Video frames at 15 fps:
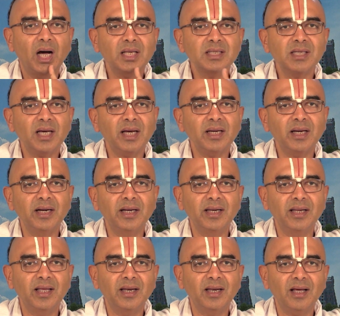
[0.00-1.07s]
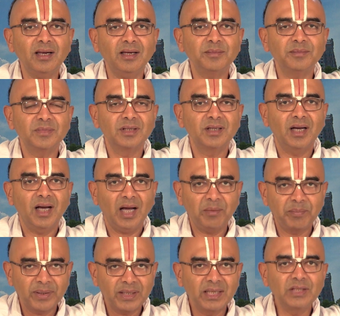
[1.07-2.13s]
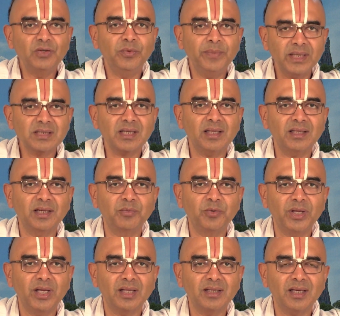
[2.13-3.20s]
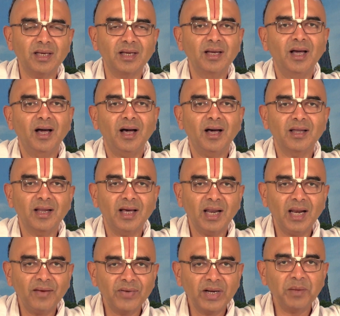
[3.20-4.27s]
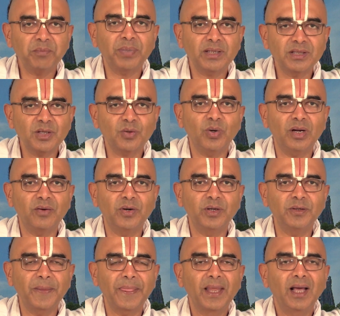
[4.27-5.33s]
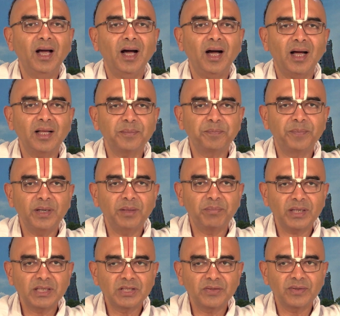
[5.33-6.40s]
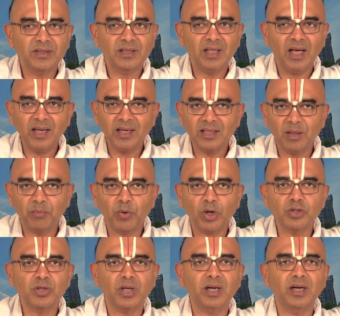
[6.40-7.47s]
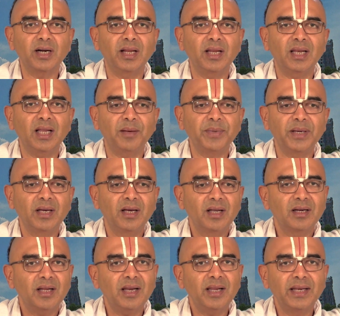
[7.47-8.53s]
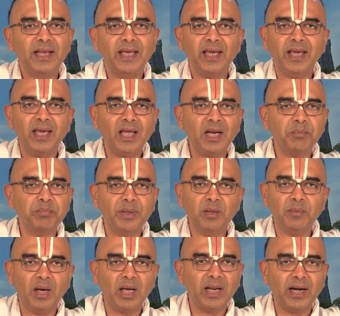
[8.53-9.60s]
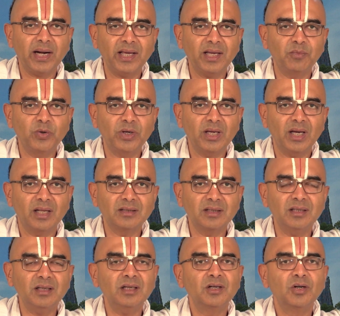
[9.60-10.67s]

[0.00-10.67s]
ஆச்சாரியன் இல்லைன்னால் அப்போ எதுவுமே சாதிக்க முடியாது ஆனால் அவரை பற்றி கொள்ள வேண்டும் அப்படி பற்றுவது தான் இந்த பாசுரங்கள் எல்லாமே நல்ல நேர பெருமானை அடைய முடியாது